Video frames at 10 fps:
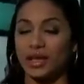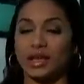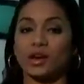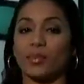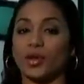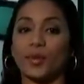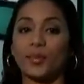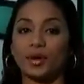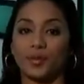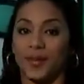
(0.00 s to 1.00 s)
y no
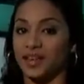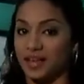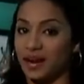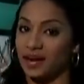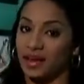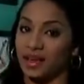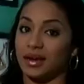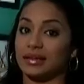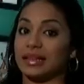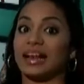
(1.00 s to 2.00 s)
podemos menospreciar
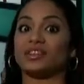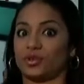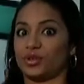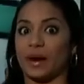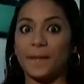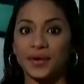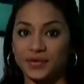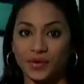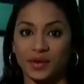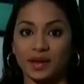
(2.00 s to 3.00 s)
el talento de otras
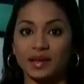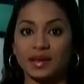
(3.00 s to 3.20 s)
personas.